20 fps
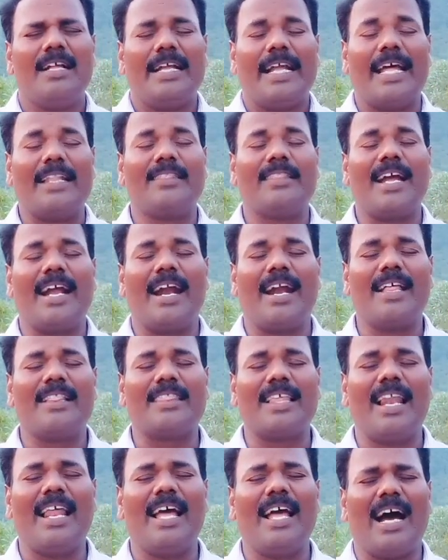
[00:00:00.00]
எந்த
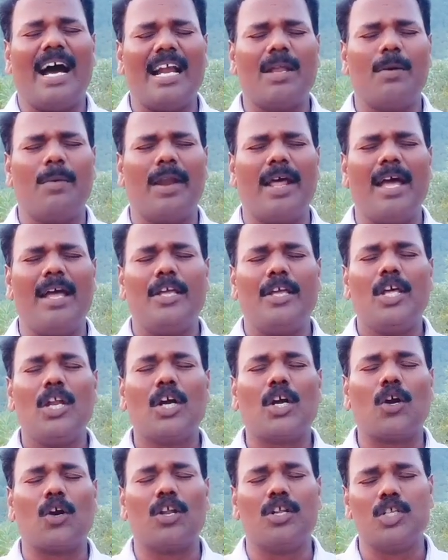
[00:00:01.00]
இடத்துல அண்டவரே
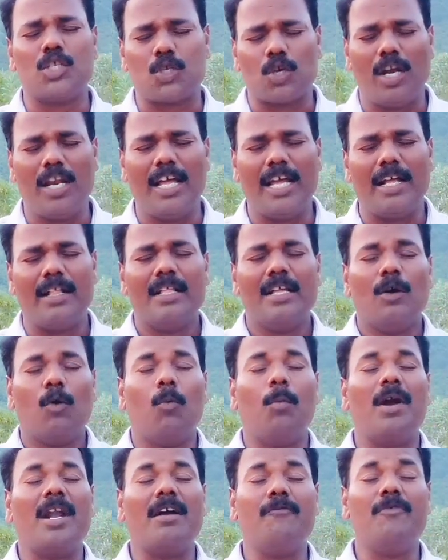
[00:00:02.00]
இருக்கணும்னு சொல்லி
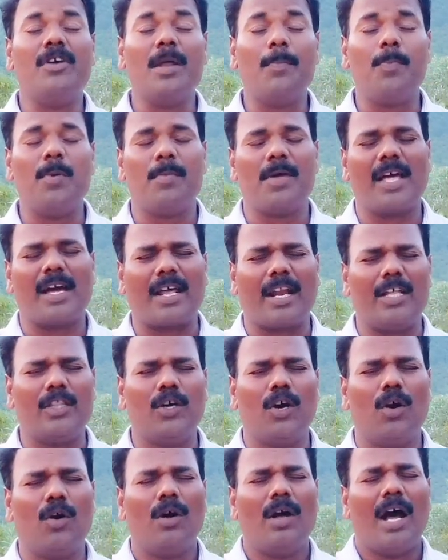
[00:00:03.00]
உங்களுடைய விருப்பம் இருக்கிறதோ
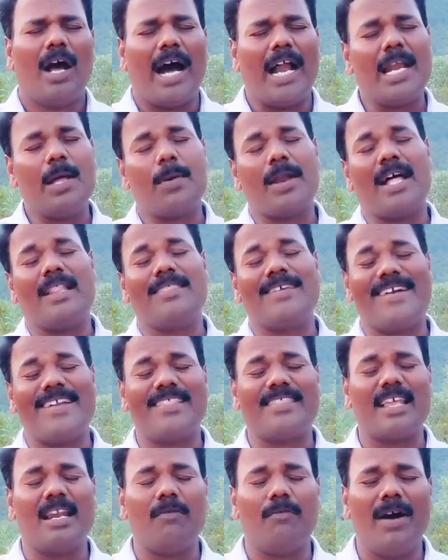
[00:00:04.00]
அண்டவரே அந்த
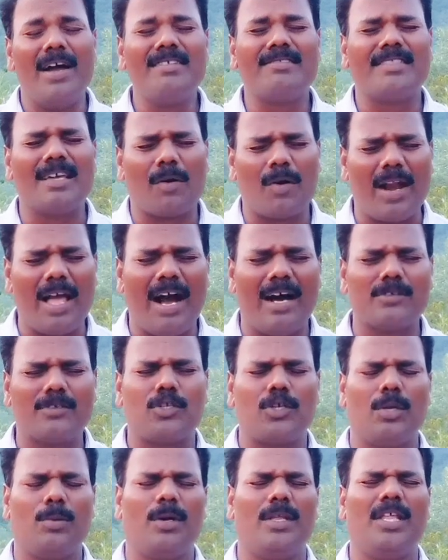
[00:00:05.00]
இடத்துல வைத்தவர்களை
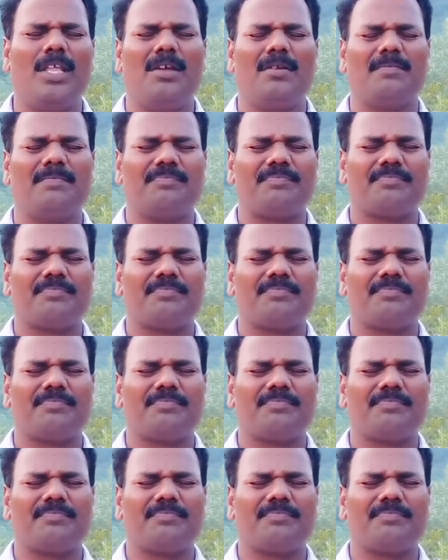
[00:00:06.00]
ஆசீர்வதியும்